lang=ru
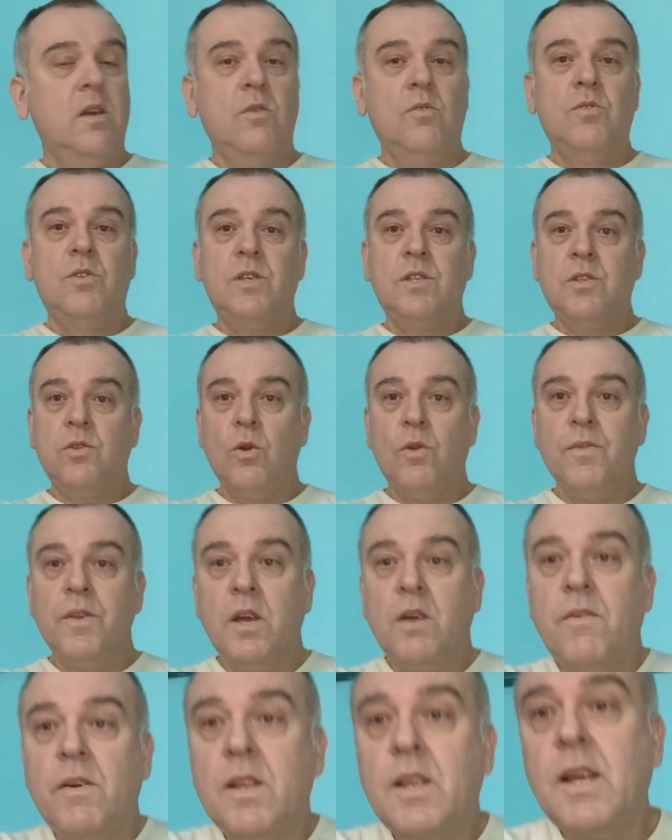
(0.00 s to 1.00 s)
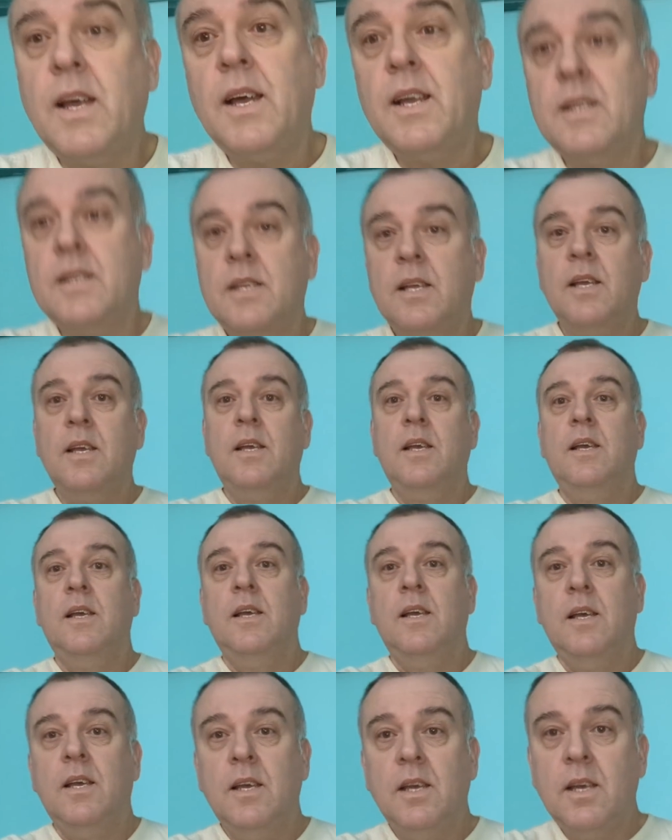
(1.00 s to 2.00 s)
уже слов не хватает,
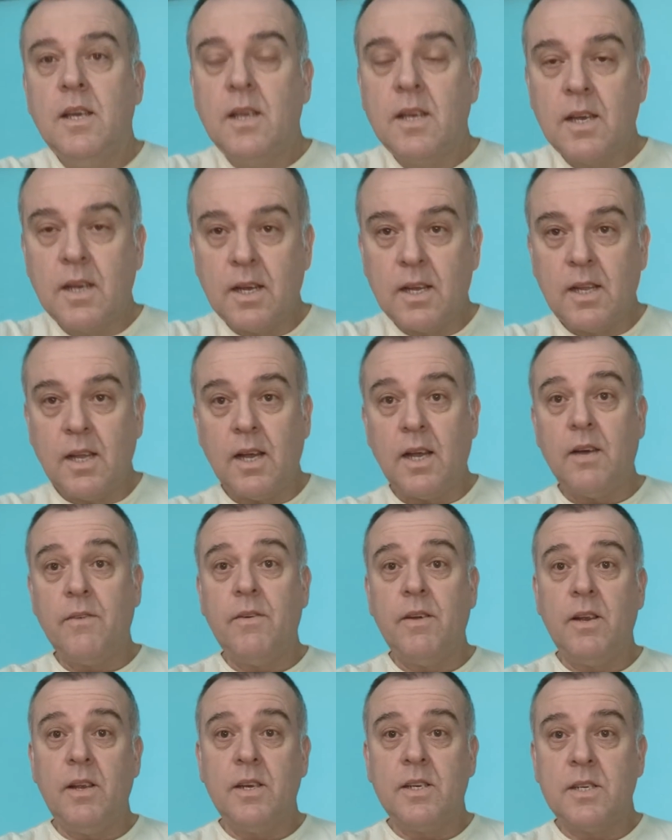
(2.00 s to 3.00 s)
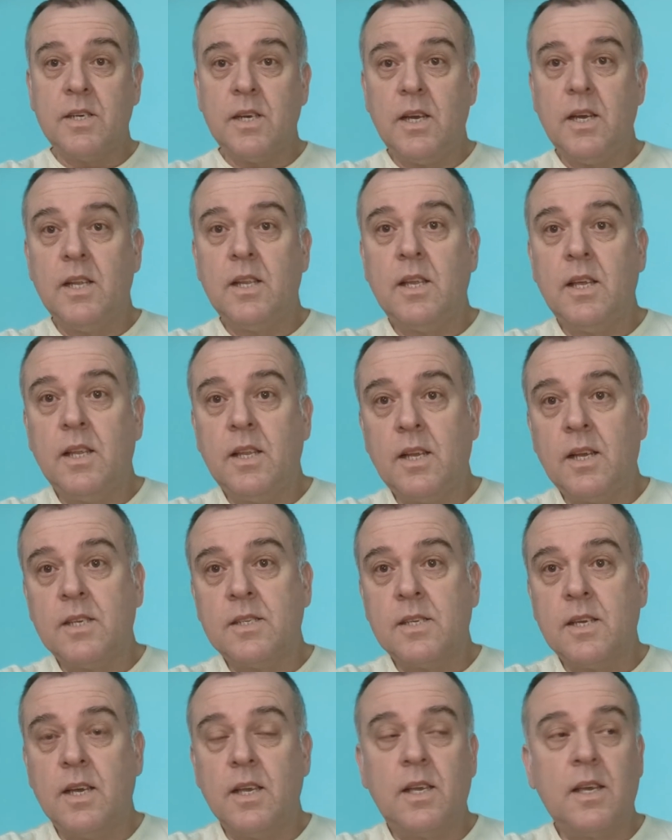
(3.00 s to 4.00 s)
когда говоришь о этой, так
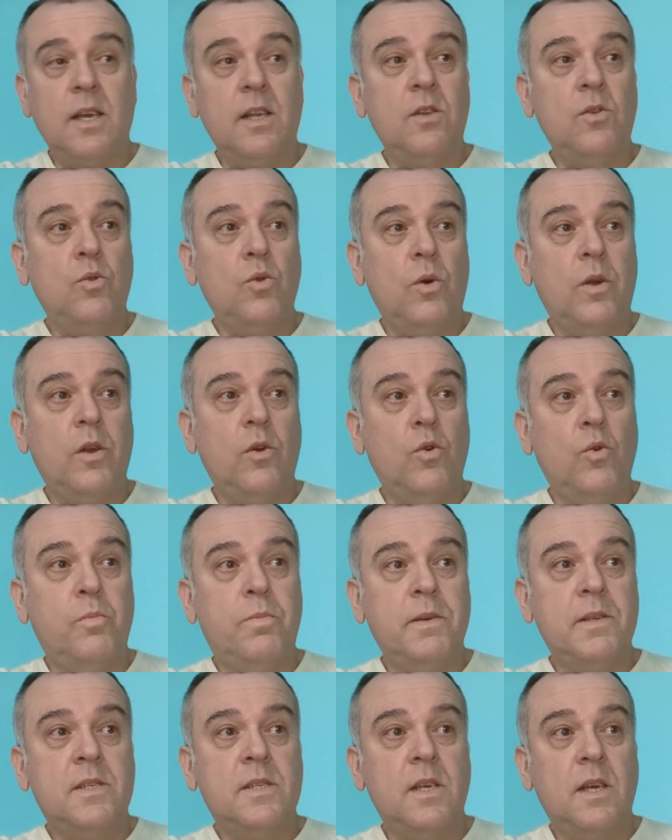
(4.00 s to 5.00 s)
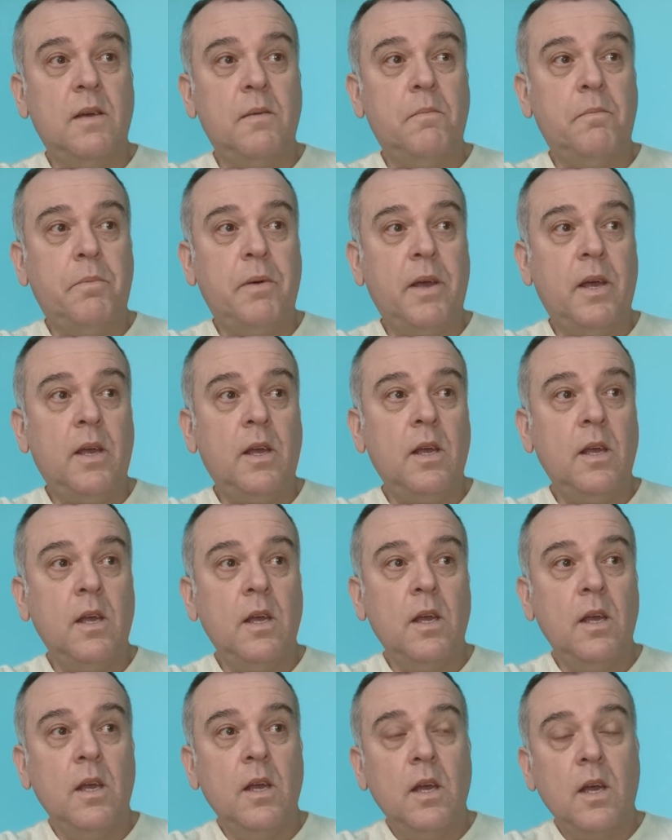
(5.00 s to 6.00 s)
сказать, конторе у ПЦМП,
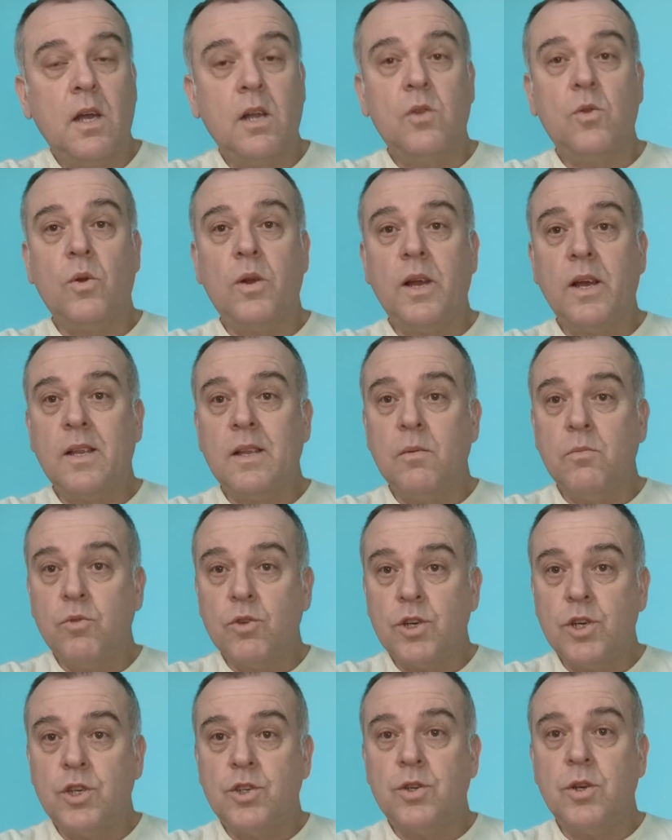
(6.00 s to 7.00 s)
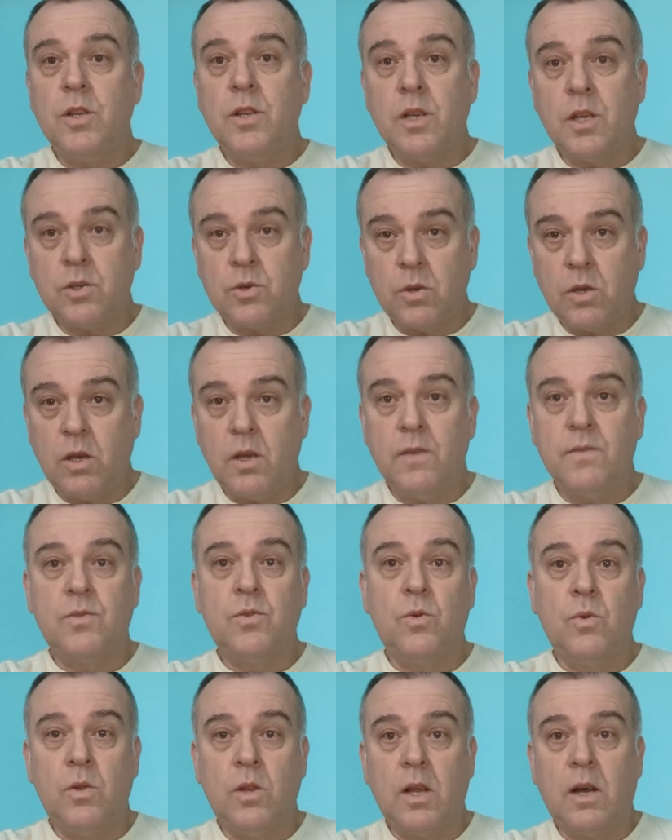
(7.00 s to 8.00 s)
которая к тому же еще и нашу
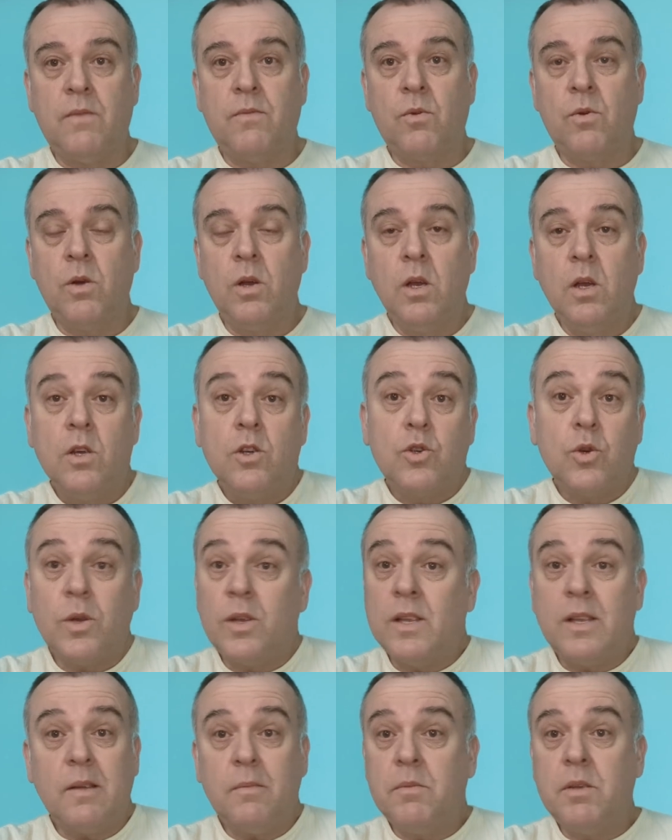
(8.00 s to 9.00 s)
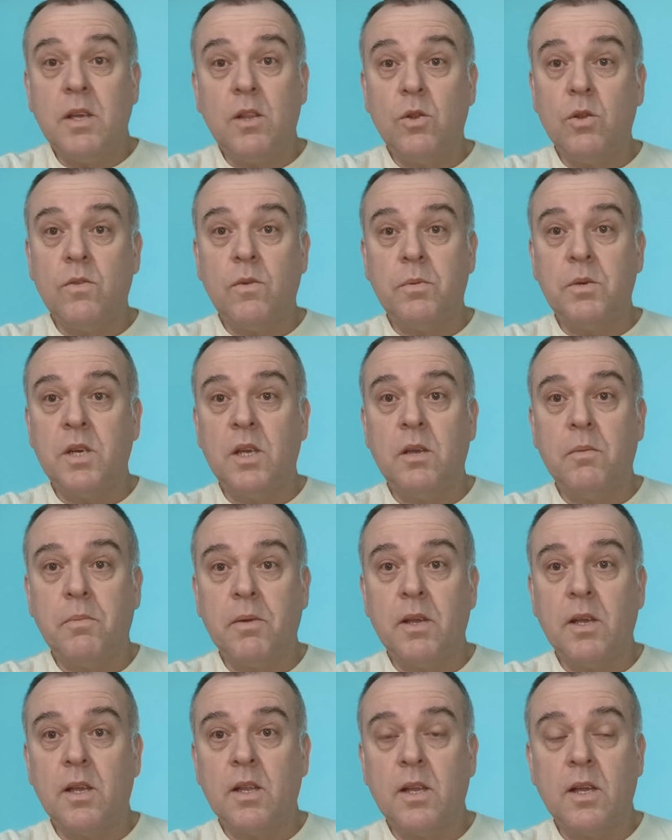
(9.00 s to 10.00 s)
Киевскую лавру. Что они там делают, вообще
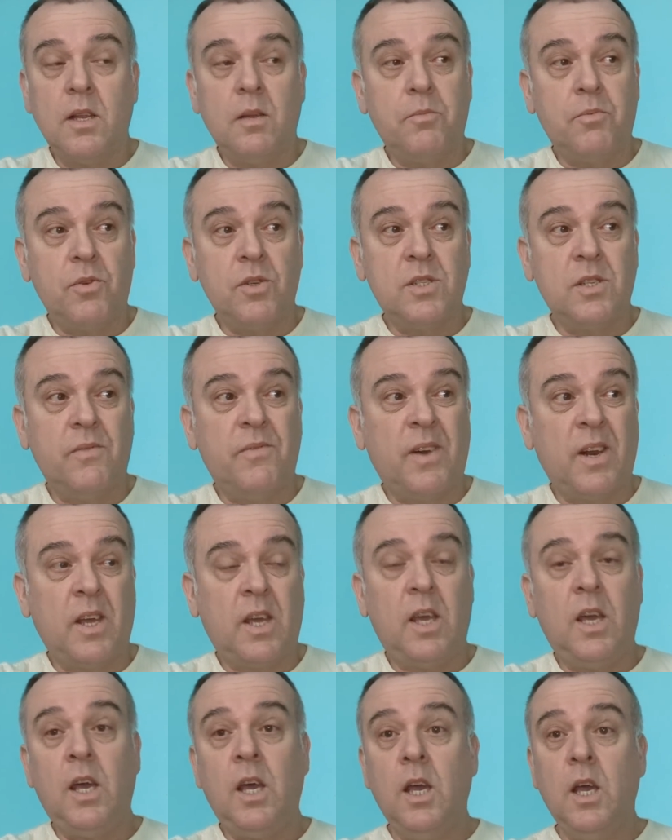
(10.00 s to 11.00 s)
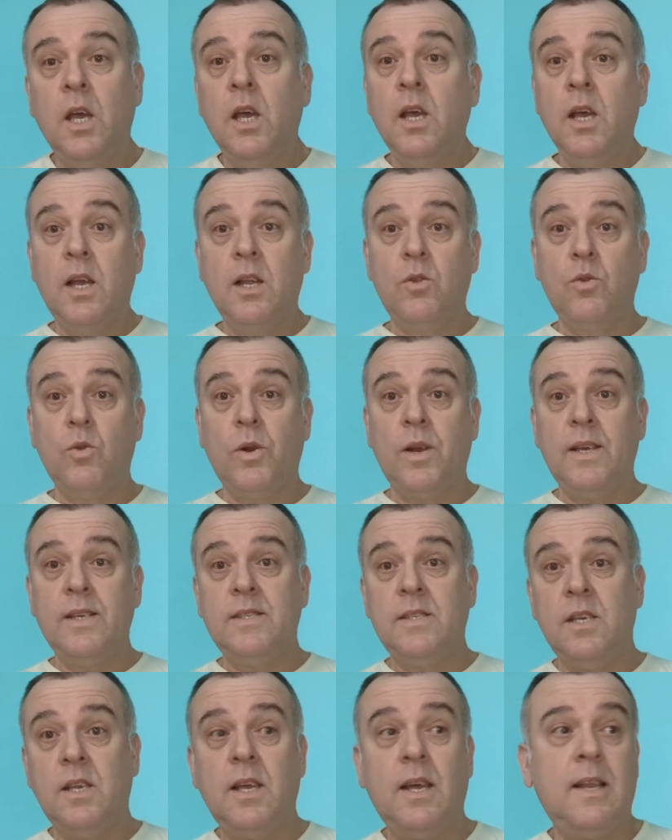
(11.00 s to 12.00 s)
непонятно. Это просто враги, которые
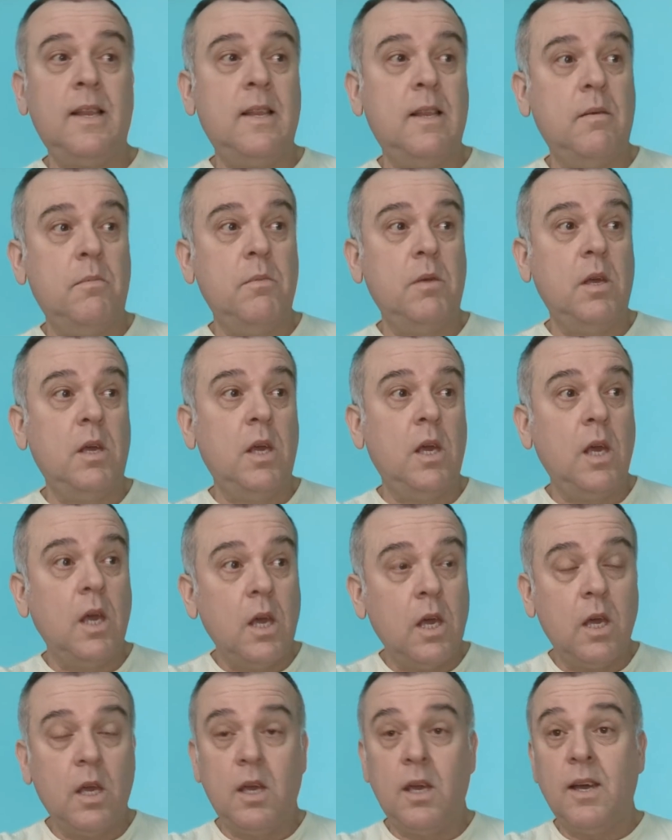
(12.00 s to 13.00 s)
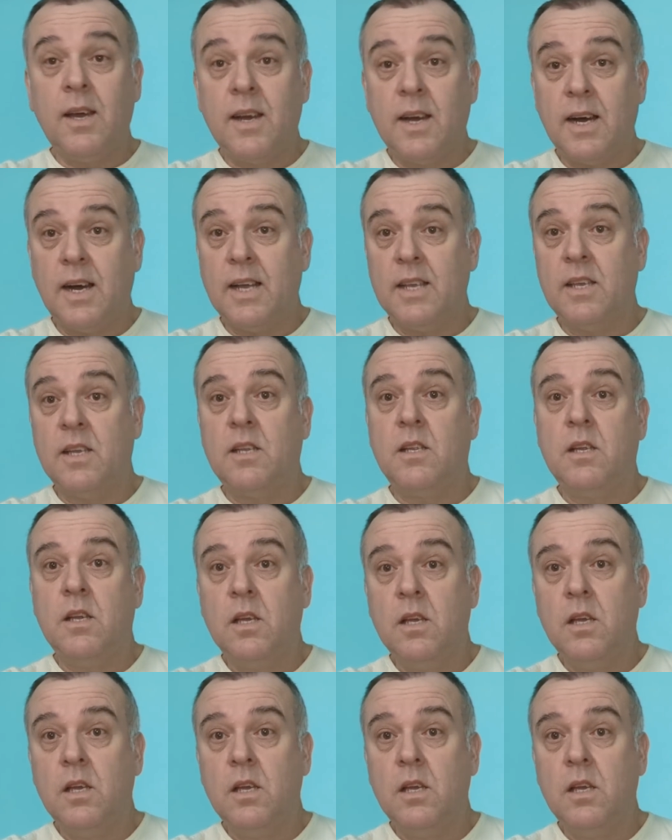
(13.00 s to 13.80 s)
сидят там и, и гадят.